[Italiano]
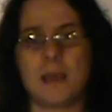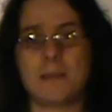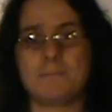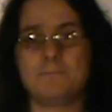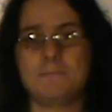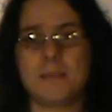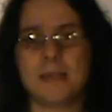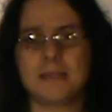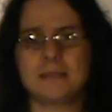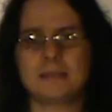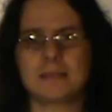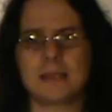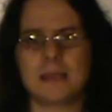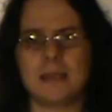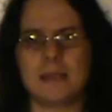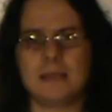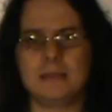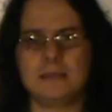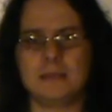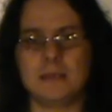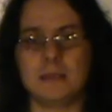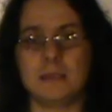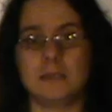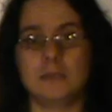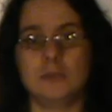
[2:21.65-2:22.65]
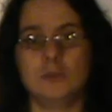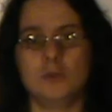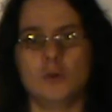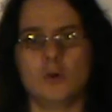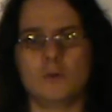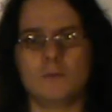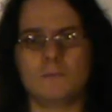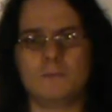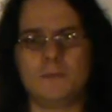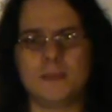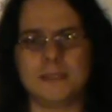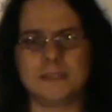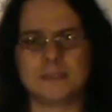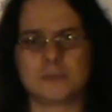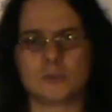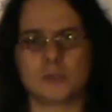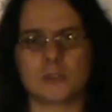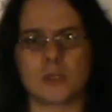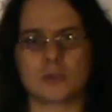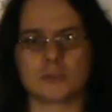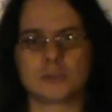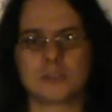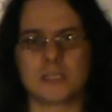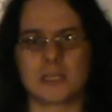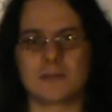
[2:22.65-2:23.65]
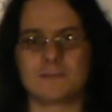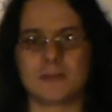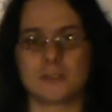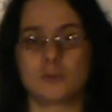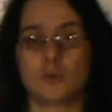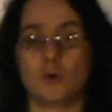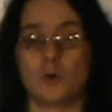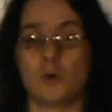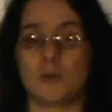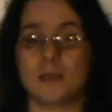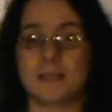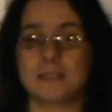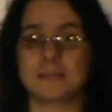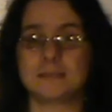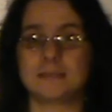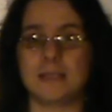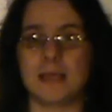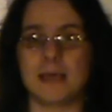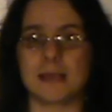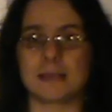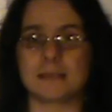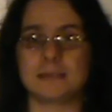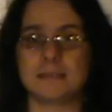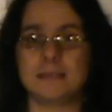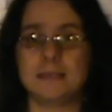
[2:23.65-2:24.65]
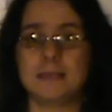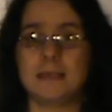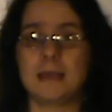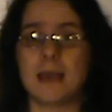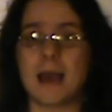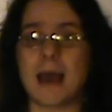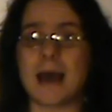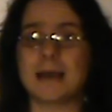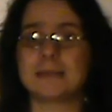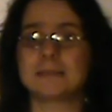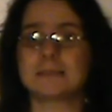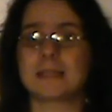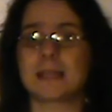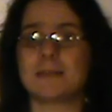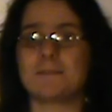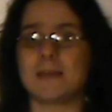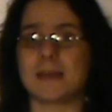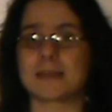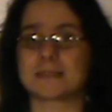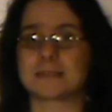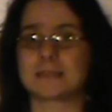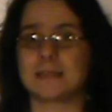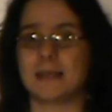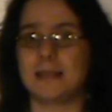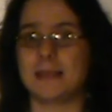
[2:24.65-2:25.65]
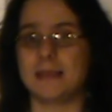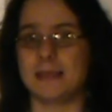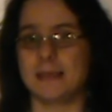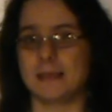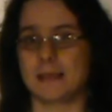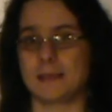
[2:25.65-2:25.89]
mentre egli, non visto da osservatori esterni, attraversa le